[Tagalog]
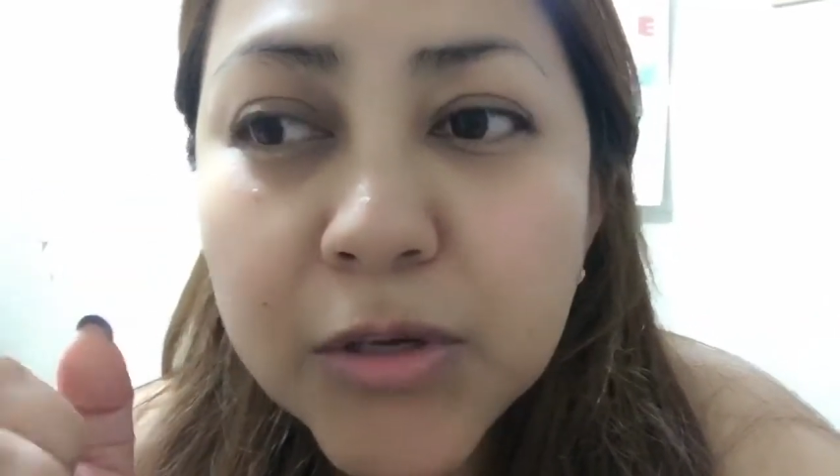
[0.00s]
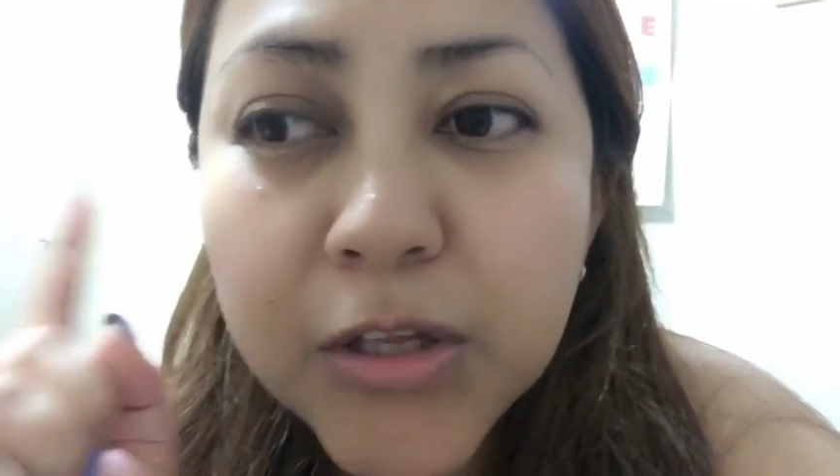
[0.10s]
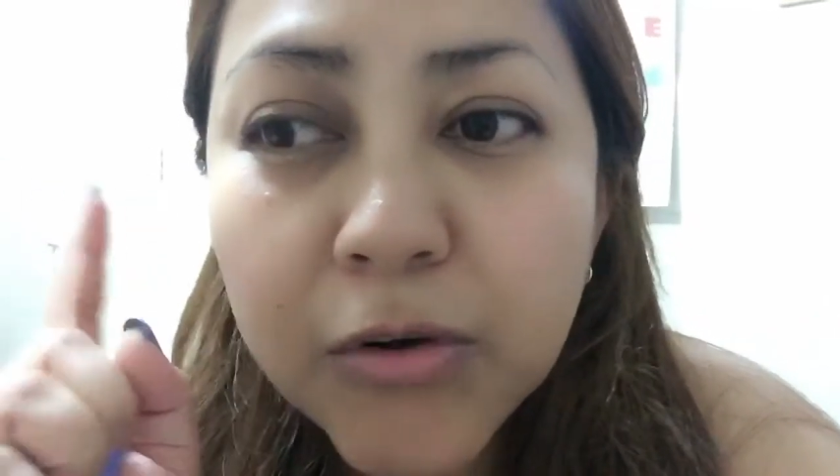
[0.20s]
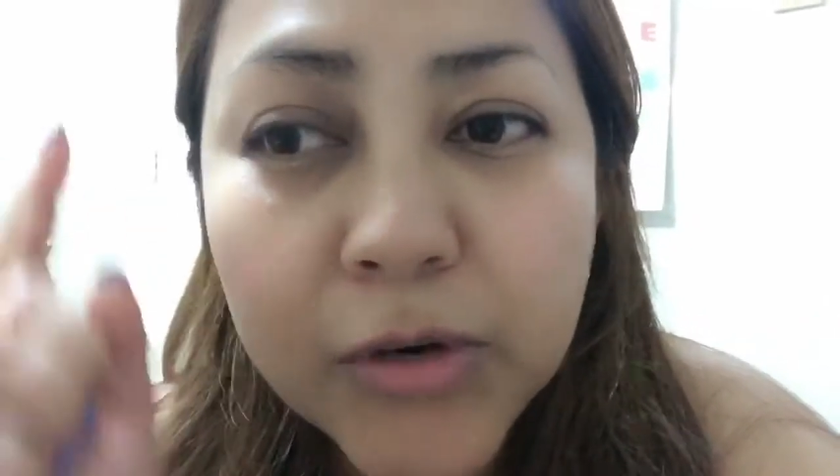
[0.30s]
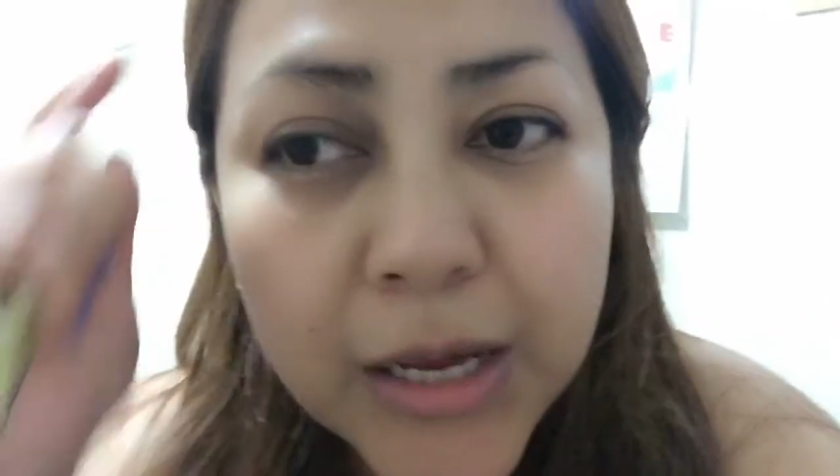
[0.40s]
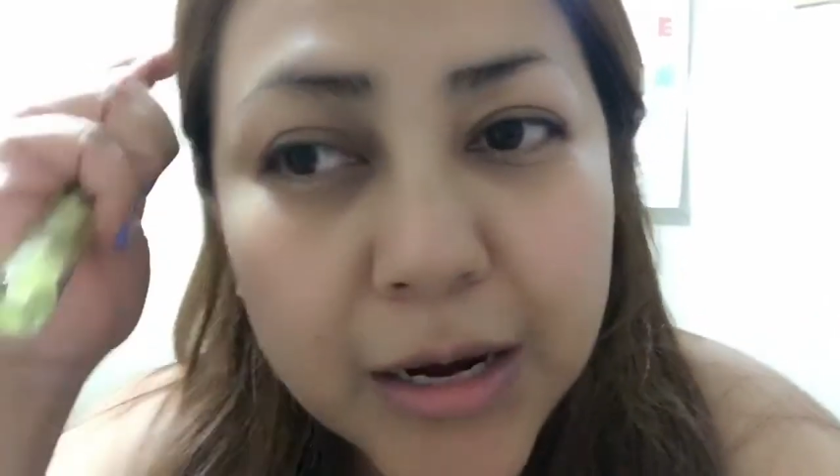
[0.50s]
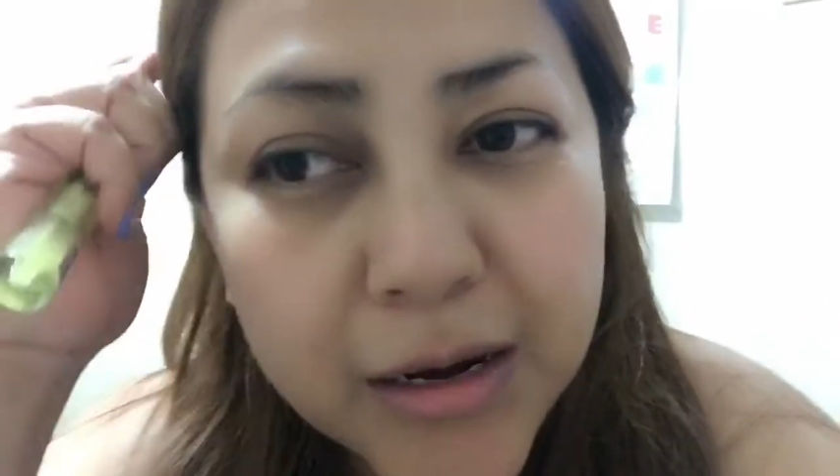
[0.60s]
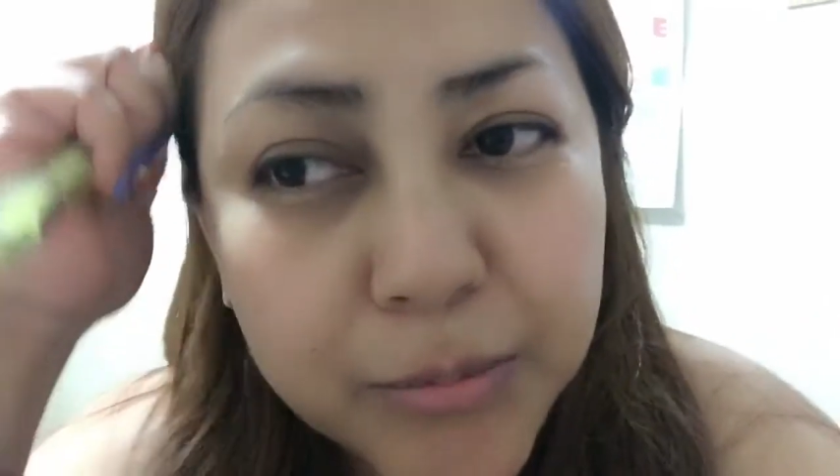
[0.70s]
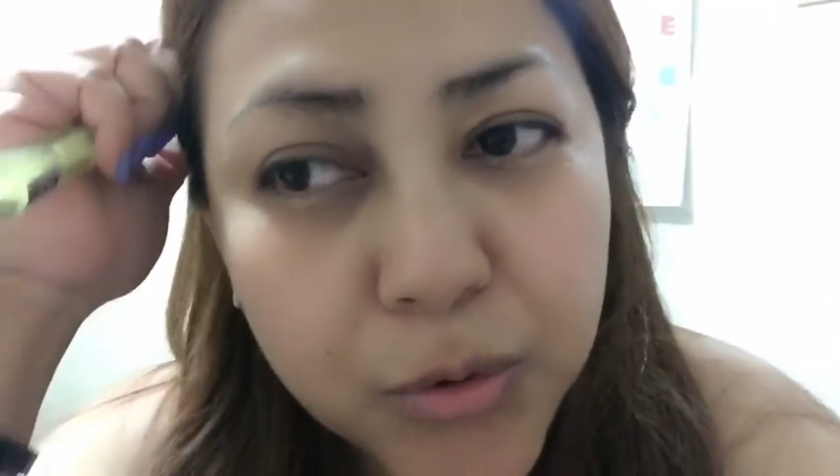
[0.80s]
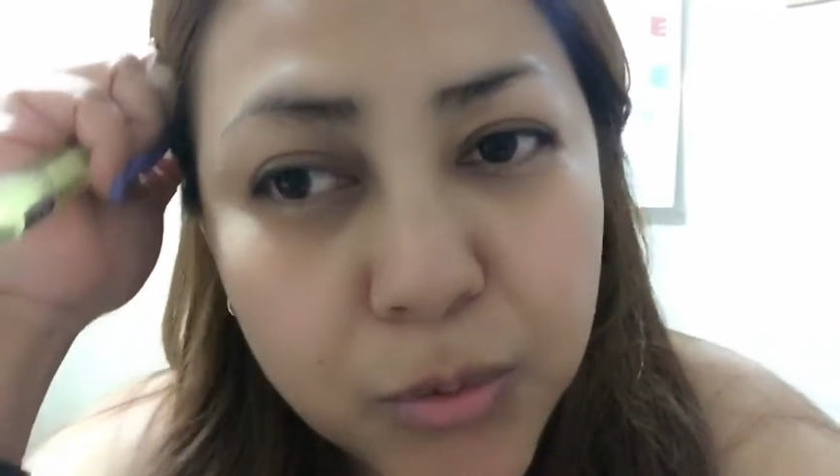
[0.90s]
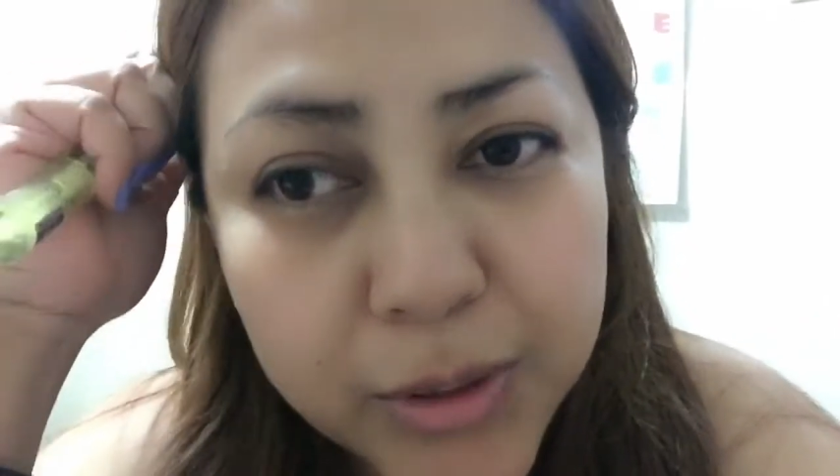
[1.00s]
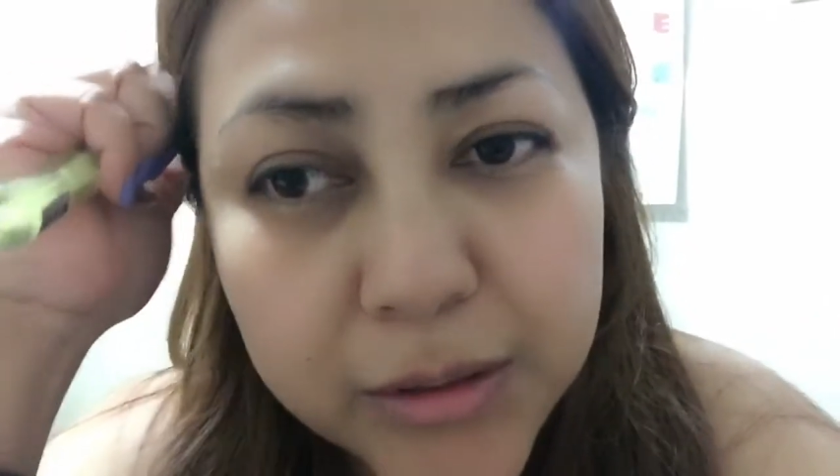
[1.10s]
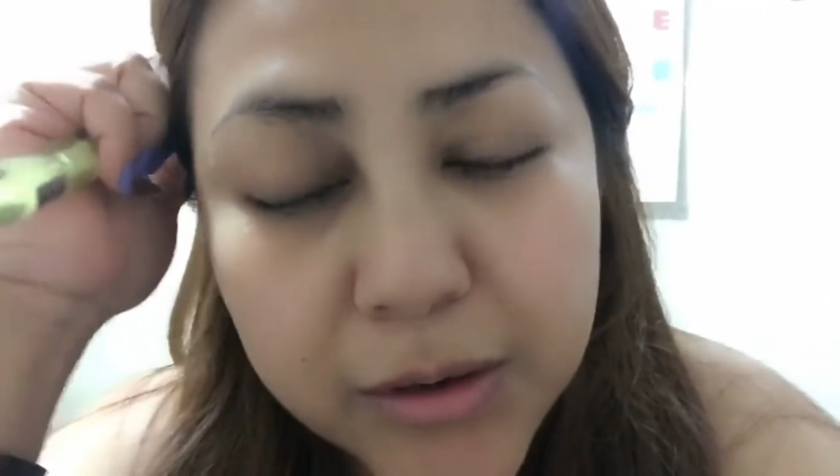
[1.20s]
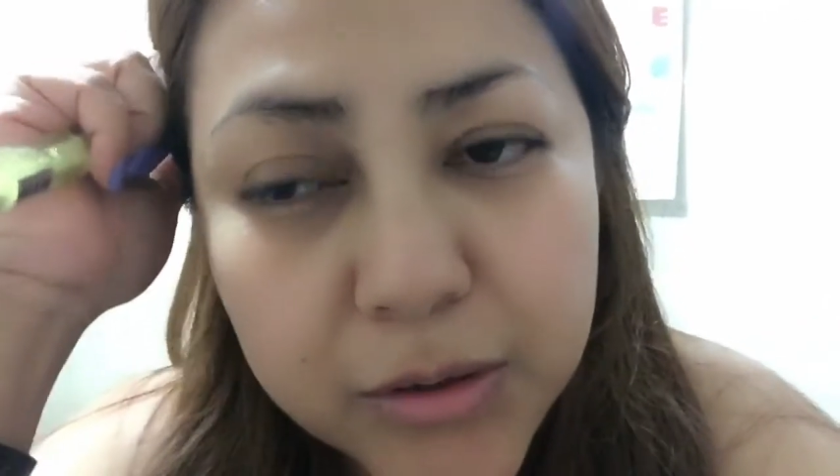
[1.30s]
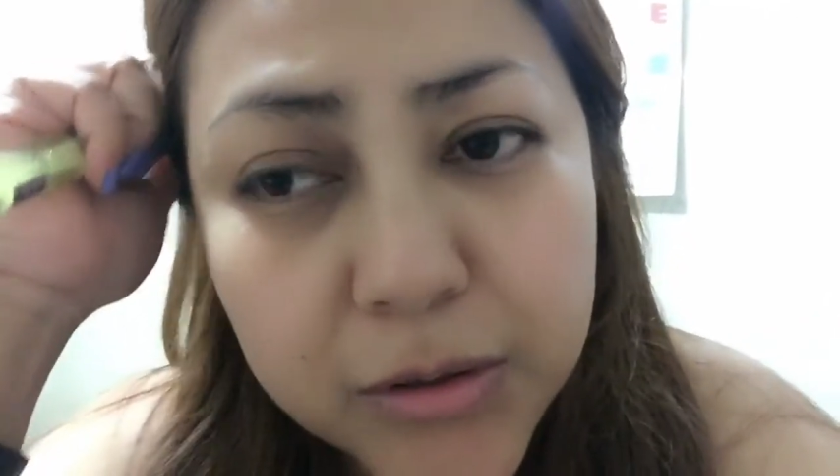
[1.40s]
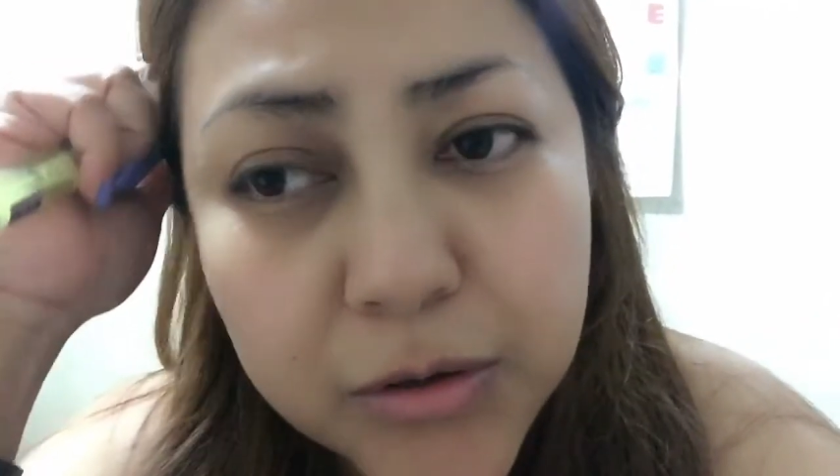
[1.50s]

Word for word: Hindi ko na alam yung 1,000